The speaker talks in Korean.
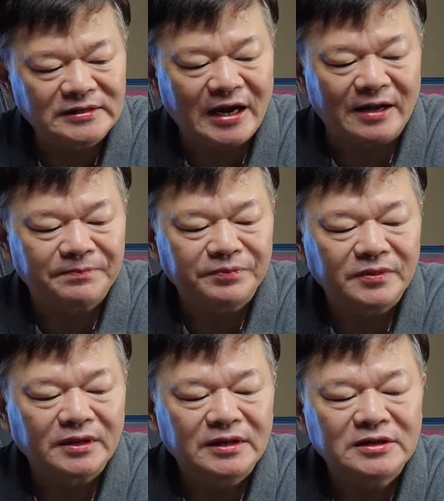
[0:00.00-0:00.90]
자
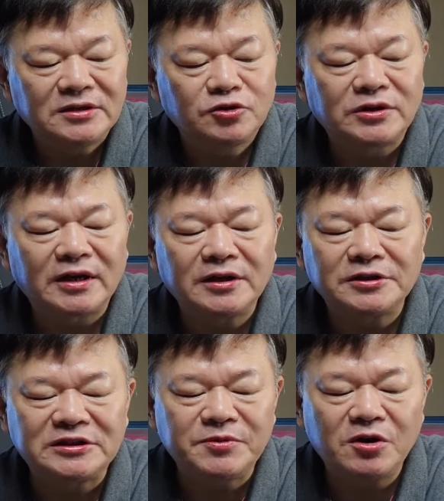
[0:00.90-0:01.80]
주택가격
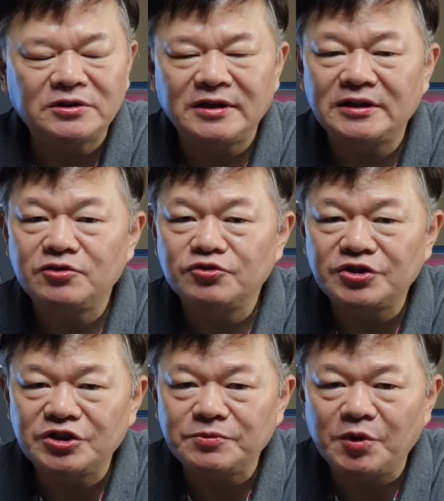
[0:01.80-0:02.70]
12억짜리
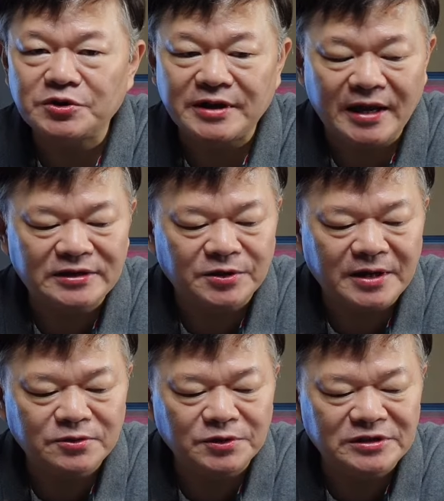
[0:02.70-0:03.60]
65세
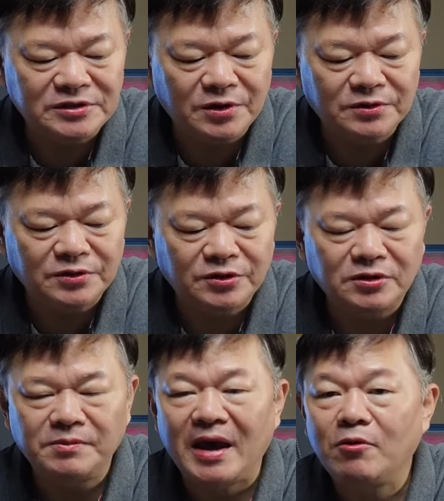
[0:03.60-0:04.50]

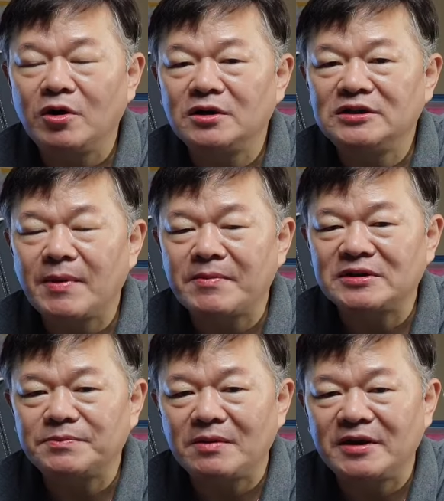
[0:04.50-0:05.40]
정해종신용으로 매월
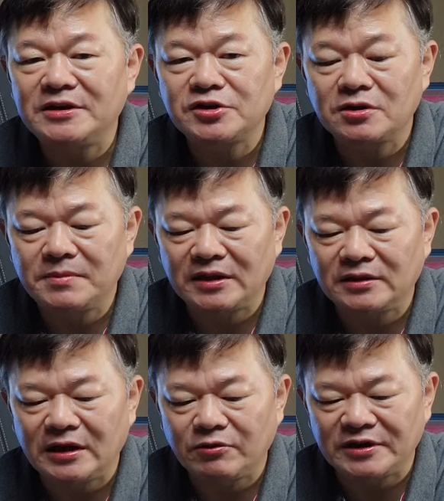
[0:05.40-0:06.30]
288만 2천원
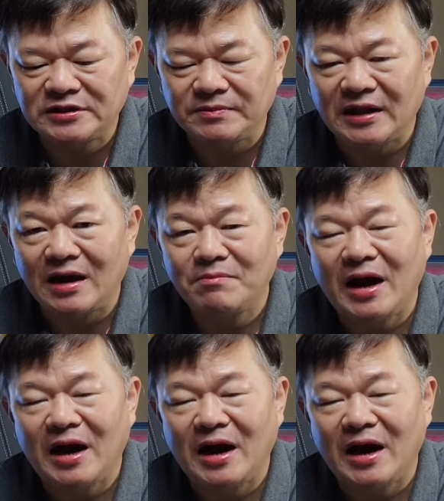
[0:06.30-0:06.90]
받는다고 했습니다.